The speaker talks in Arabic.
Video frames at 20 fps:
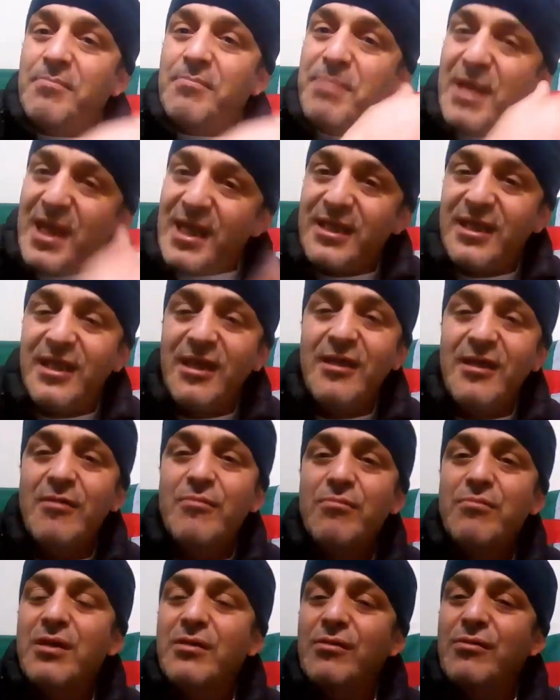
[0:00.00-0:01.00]
الباكي
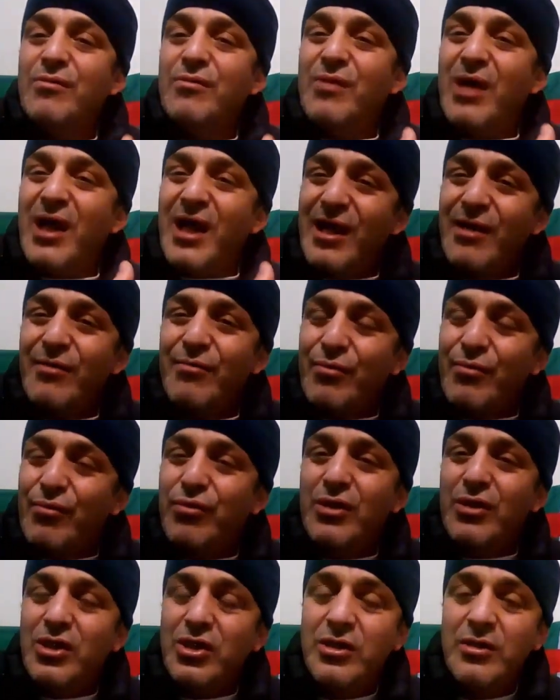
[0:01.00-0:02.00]
وهذا
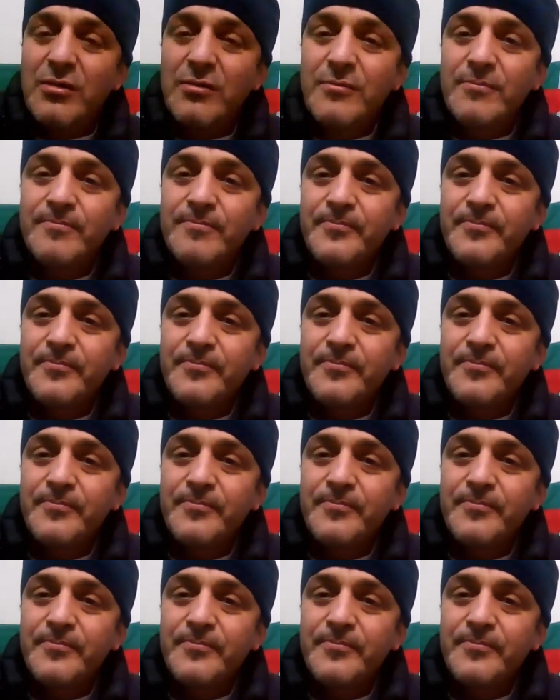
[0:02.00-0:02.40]
وكلش